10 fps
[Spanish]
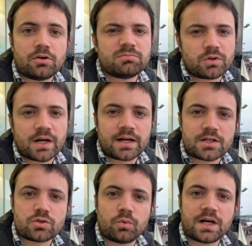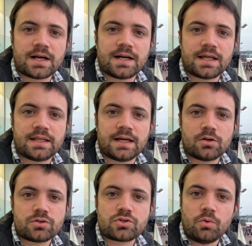En cualquier caso, buena cara de
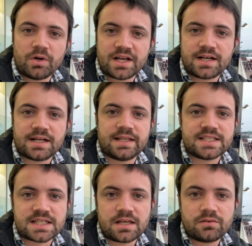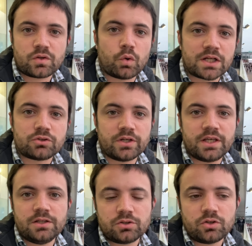Alonso, buena cara de Sainz, cuarto y
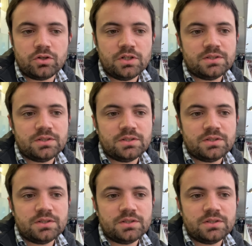quinto.